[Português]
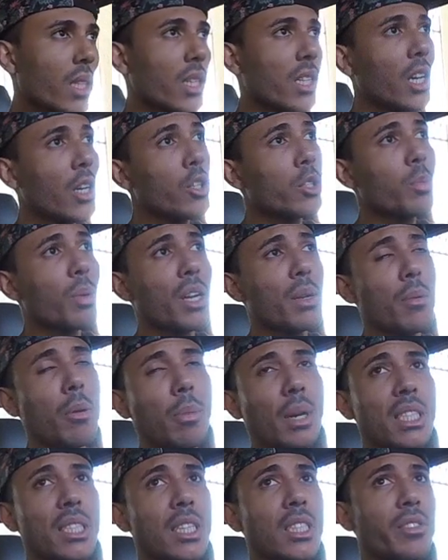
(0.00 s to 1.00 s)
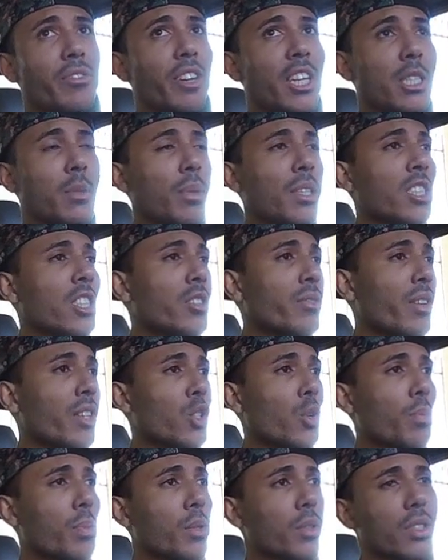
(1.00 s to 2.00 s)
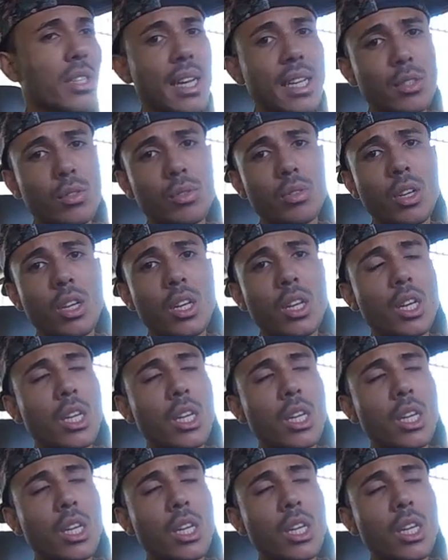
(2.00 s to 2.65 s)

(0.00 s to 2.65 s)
E aí eu esperei meu pai sair de férias pra gente fazer o processo.